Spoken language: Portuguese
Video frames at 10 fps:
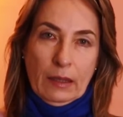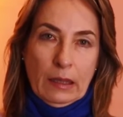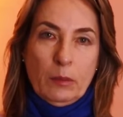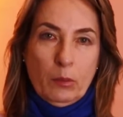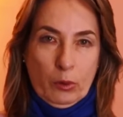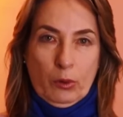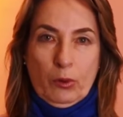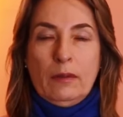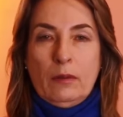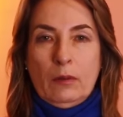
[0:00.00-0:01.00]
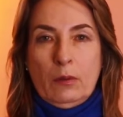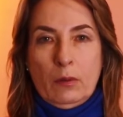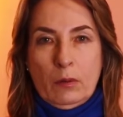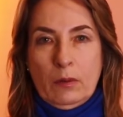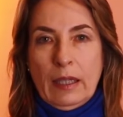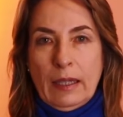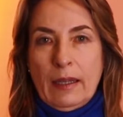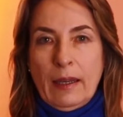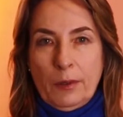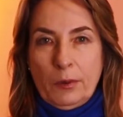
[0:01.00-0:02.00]
ambos, o
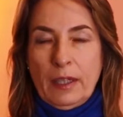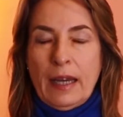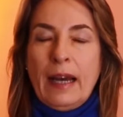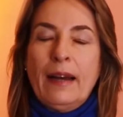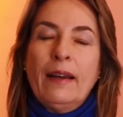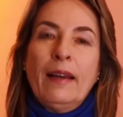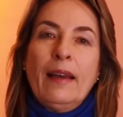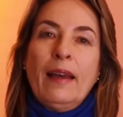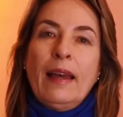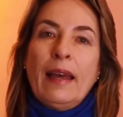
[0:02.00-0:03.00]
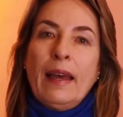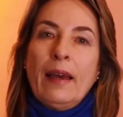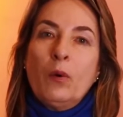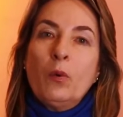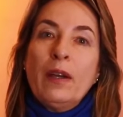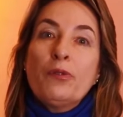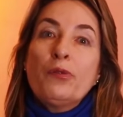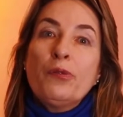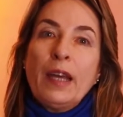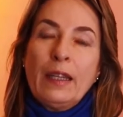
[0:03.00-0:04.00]
DQ e o DA, é o
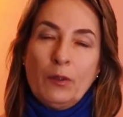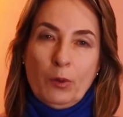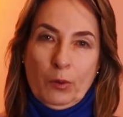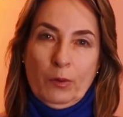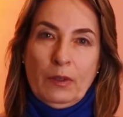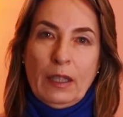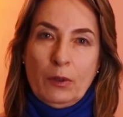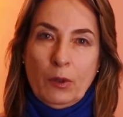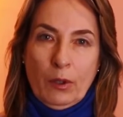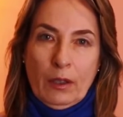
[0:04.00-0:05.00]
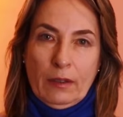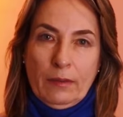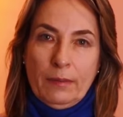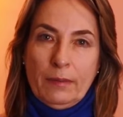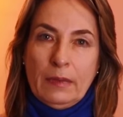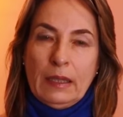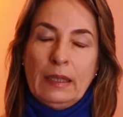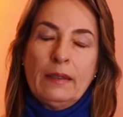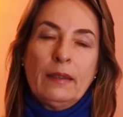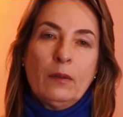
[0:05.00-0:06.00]
efeito da droga.
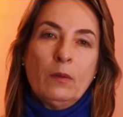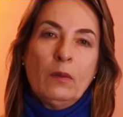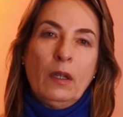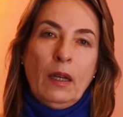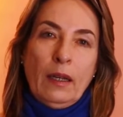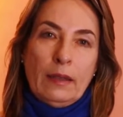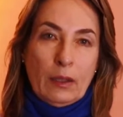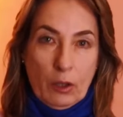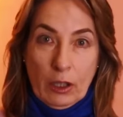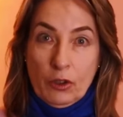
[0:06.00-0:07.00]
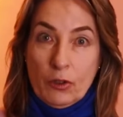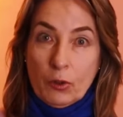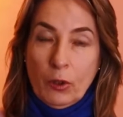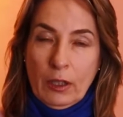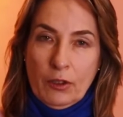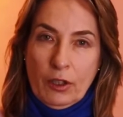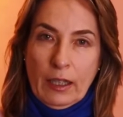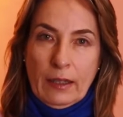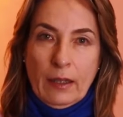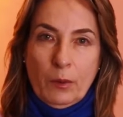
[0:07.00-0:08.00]
Então, da droga de escolha de
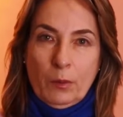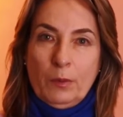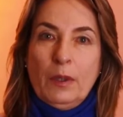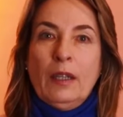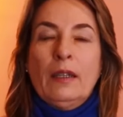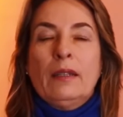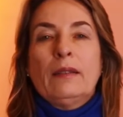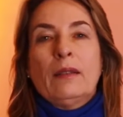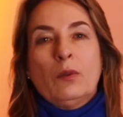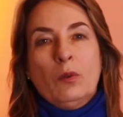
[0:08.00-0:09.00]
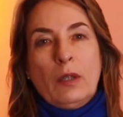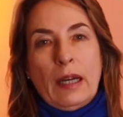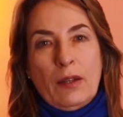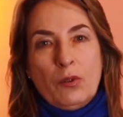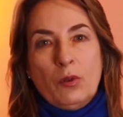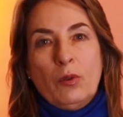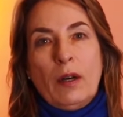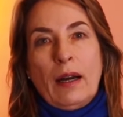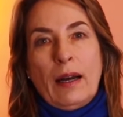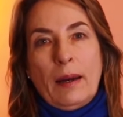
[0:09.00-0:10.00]
cada um. Então, no caso,
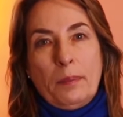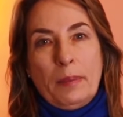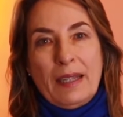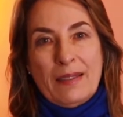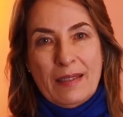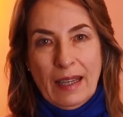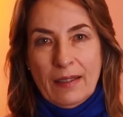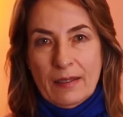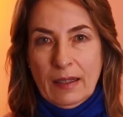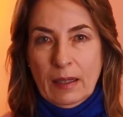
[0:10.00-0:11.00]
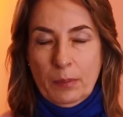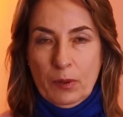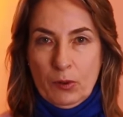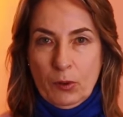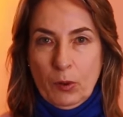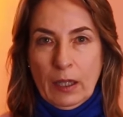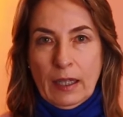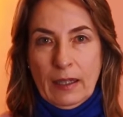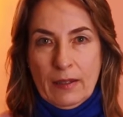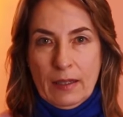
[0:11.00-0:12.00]
a presença da pessoa
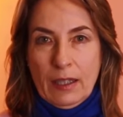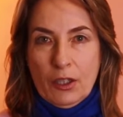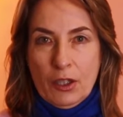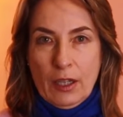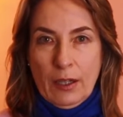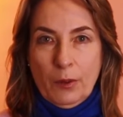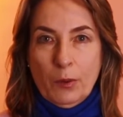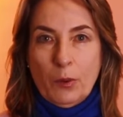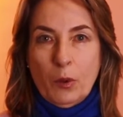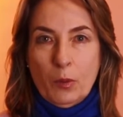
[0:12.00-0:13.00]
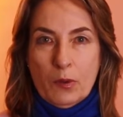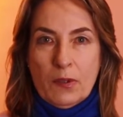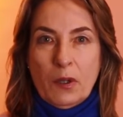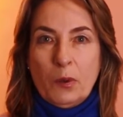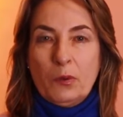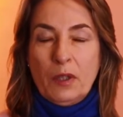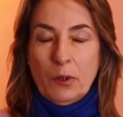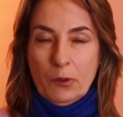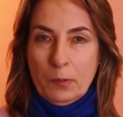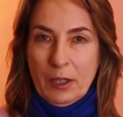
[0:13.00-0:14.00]
que elas elegeram como seu
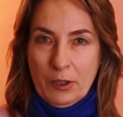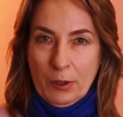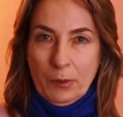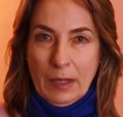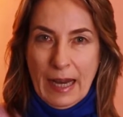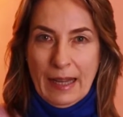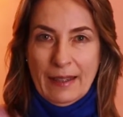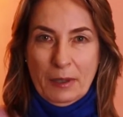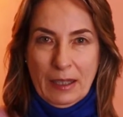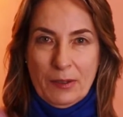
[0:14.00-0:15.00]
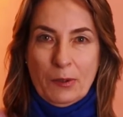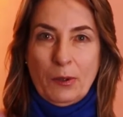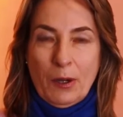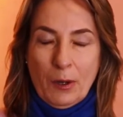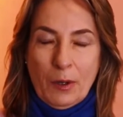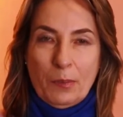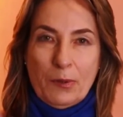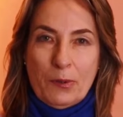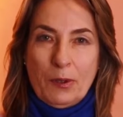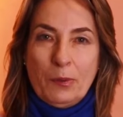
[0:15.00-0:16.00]
Deus particular, porque elas colocam a
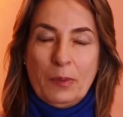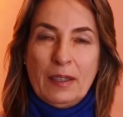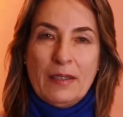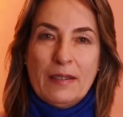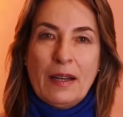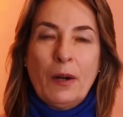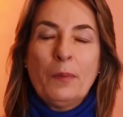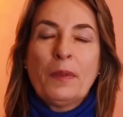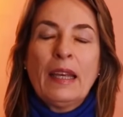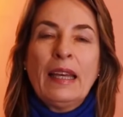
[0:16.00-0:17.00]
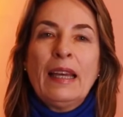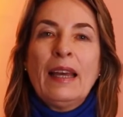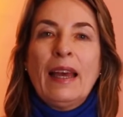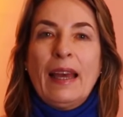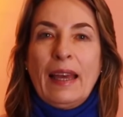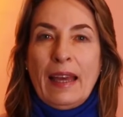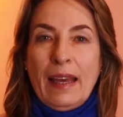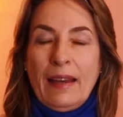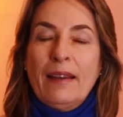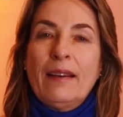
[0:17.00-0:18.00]
pessoa no pedestal,
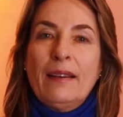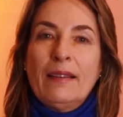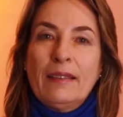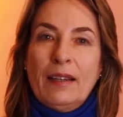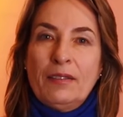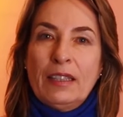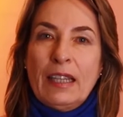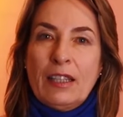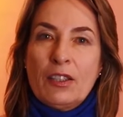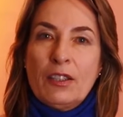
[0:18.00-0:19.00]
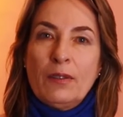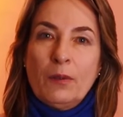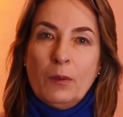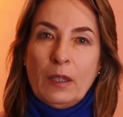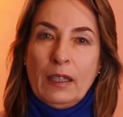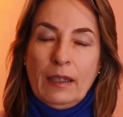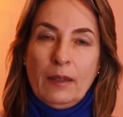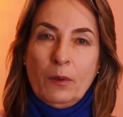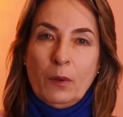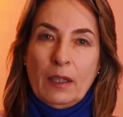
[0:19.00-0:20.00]
é, na verdade, o
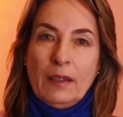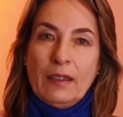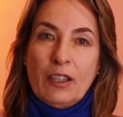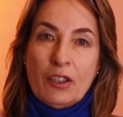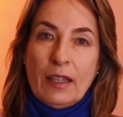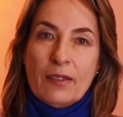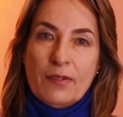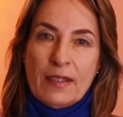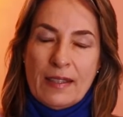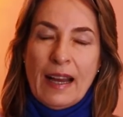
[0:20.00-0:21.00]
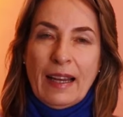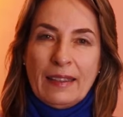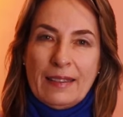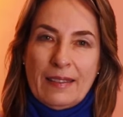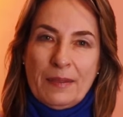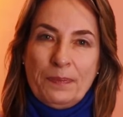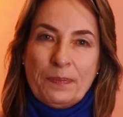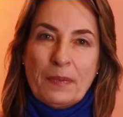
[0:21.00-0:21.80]
que, o que deixa elas viciadas.